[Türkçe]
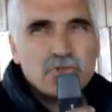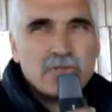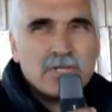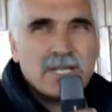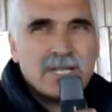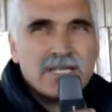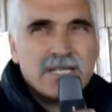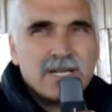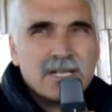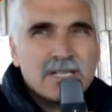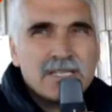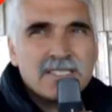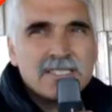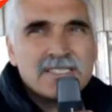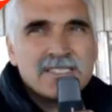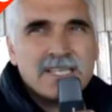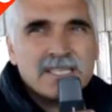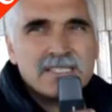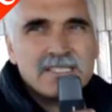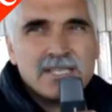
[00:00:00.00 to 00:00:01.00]
Prosedürleri
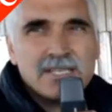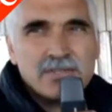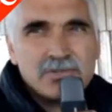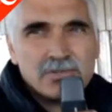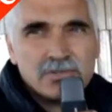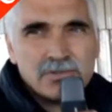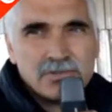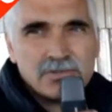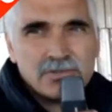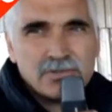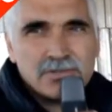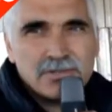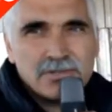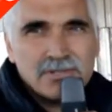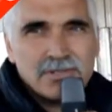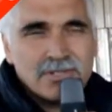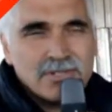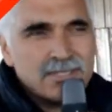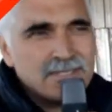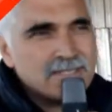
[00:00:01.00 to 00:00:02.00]
yaklaşık 8 ay sürüyor.
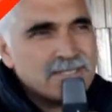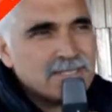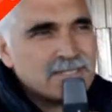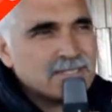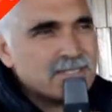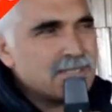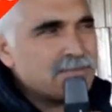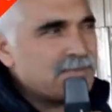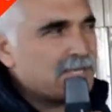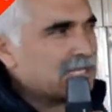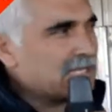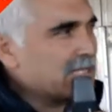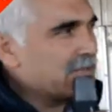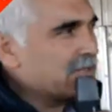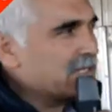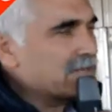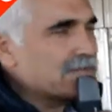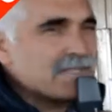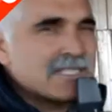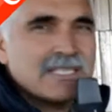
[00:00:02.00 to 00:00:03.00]
8 ay beklemedik.